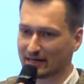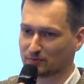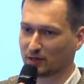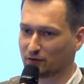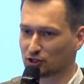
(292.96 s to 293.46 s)

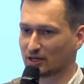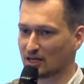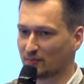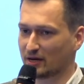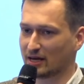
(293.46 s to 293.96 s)
расплывчатое и
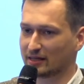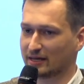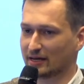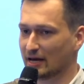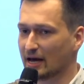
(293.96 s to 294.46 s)

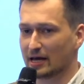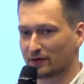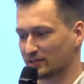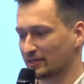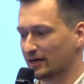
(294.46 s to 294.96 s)
непонятное,
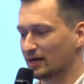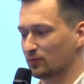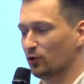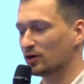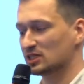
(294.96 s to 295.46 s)
и возникает
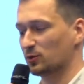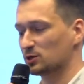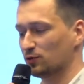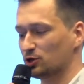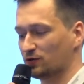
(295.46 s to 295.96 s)
много
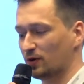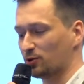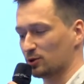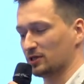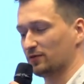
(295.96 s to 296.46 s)
сопутствующих
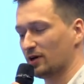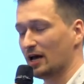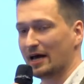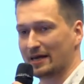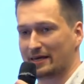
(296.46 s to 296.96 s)
вопросов.
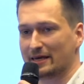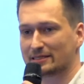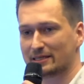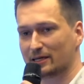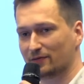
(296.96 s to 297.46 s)

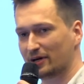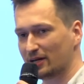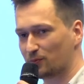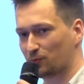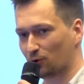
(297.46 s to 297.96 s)
Если
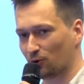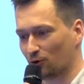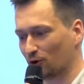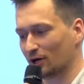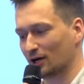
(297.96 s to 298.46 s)
говорить
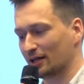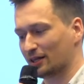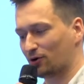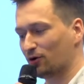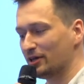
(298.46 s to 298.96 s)
про
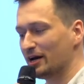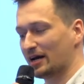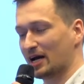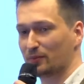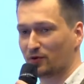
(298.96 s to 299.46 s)
такое
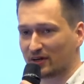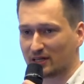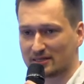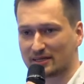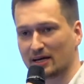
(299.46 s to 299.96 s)
некое
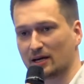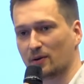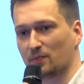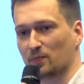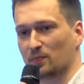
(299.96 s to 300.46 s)
обывательское
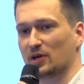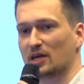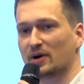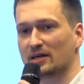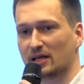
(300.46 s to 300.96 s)

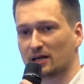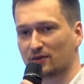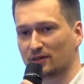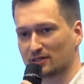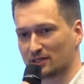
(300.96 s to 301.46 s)
понимание
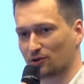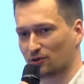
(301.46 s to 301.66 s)
ликвидности,